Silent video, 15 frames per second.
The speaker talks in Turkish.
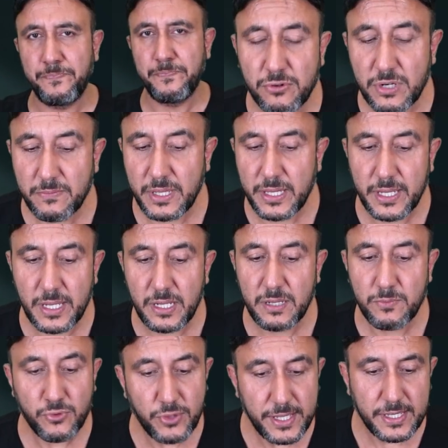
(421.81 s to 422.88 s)
Programla
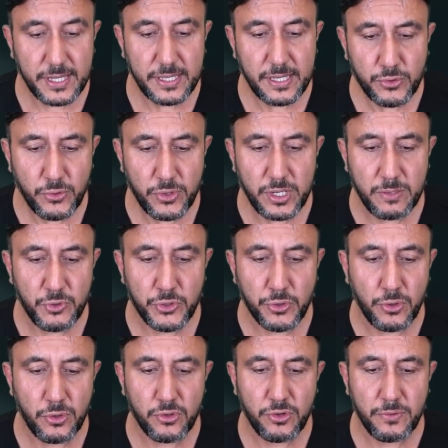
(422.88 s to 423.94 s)
ilgili bu detayı da söylemiş
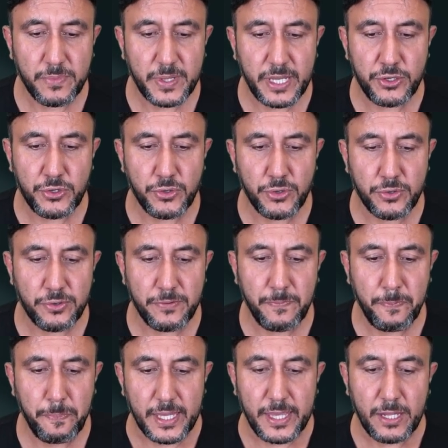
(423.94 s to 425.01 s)
oldum.
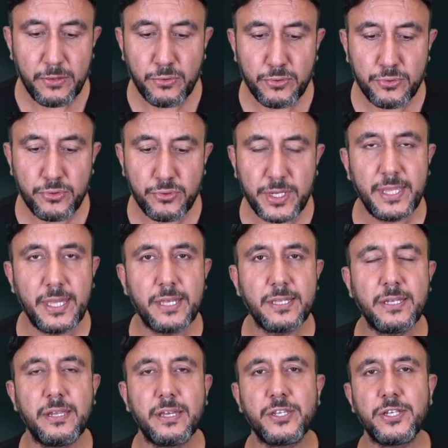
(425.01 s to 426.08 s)
Geçiyorum. Genel kültür, genel
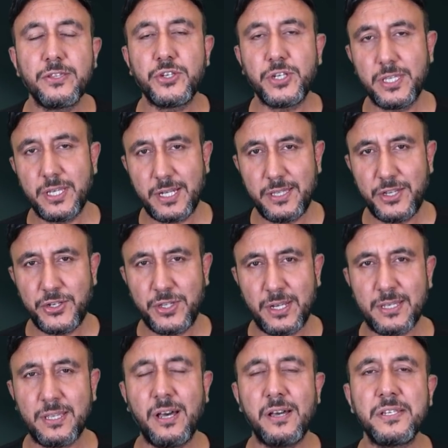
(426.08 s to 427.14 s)
yetenek çalışan
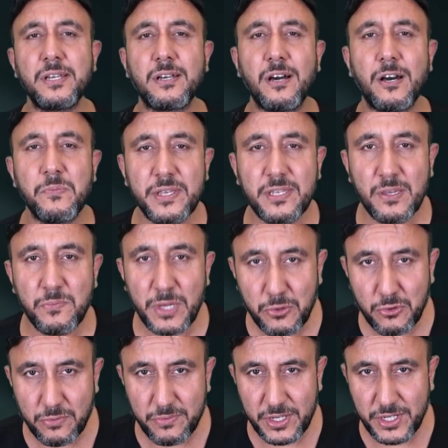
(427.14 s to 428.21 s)
arkadaşlar, sadece KPSS
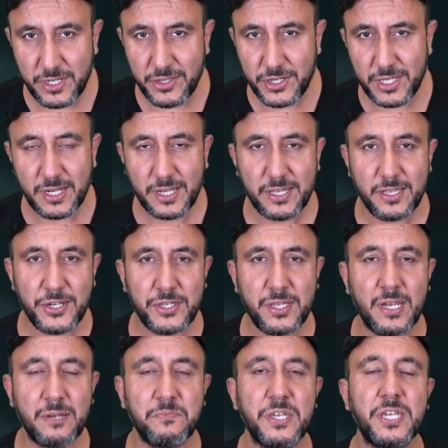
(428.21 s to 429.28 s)
grubuna çalışan
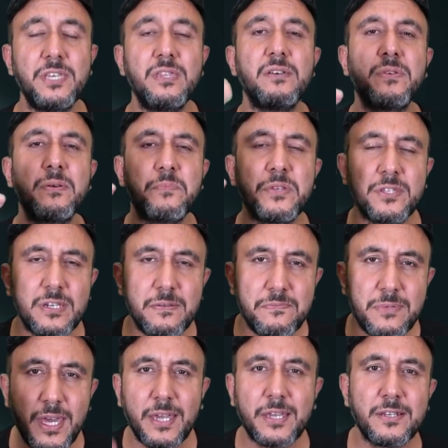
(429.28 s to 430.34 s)
arkadaşlar iki defa
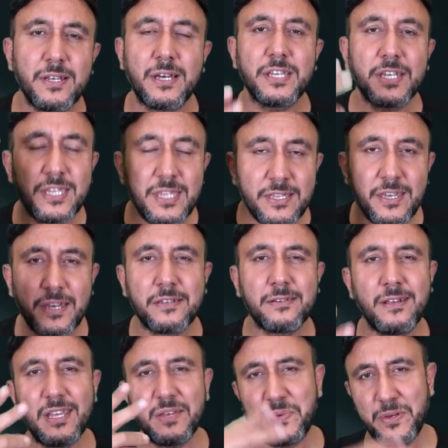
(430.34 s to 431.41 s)
bitirip tekrar, iki de
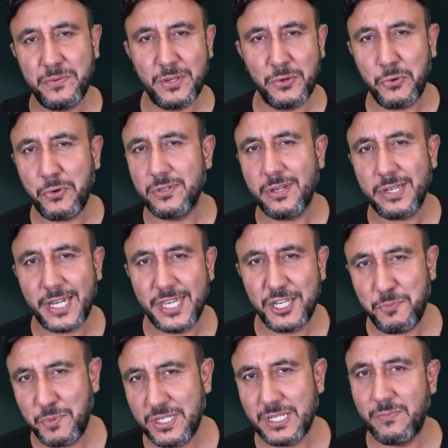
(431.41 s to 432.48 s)
tekrar yapabilir. O kadar
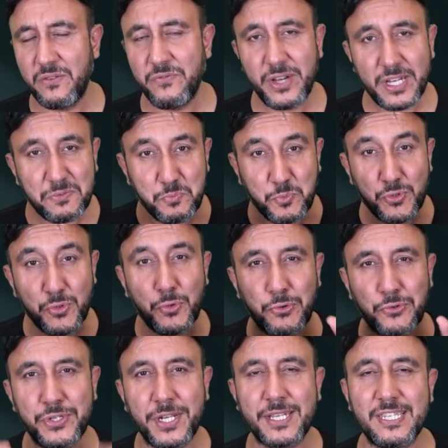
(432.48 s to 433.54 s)
geniş bir zaman var. Bunu
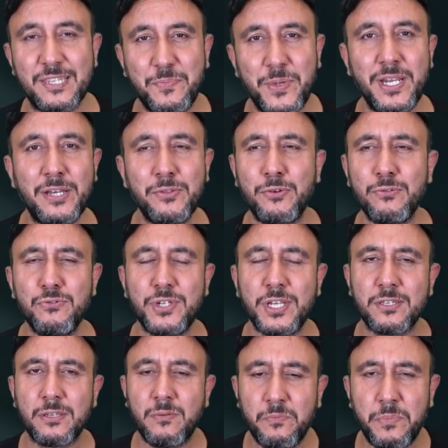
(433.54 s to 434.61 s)
göreceksiniz. Planlı
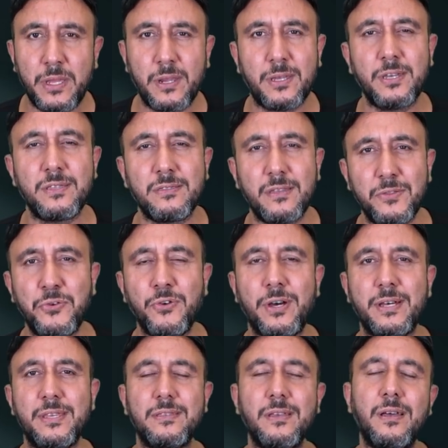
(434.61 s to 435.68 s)
olunca zaman
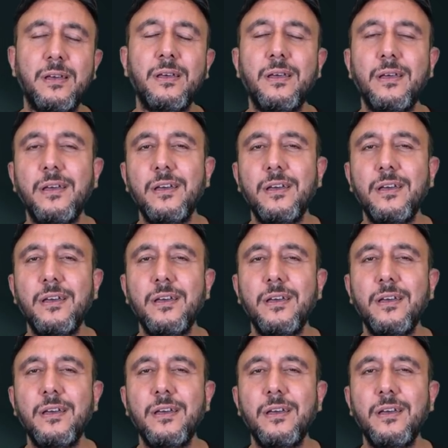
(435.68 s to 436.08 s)
bereketleniyor adeta.